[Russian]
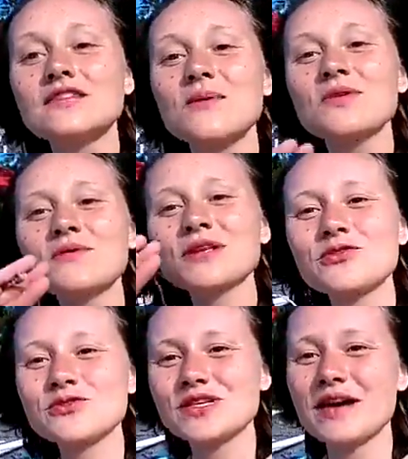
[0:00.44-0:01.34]
Всем
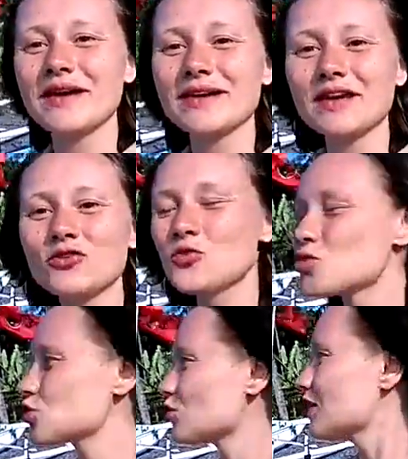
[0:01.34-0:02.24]
привет, друзья! Я
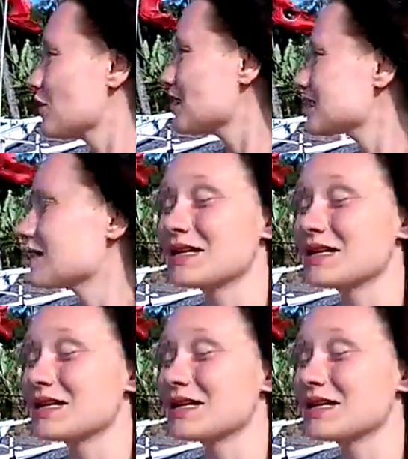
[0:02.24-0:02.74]
думаю, что для вас,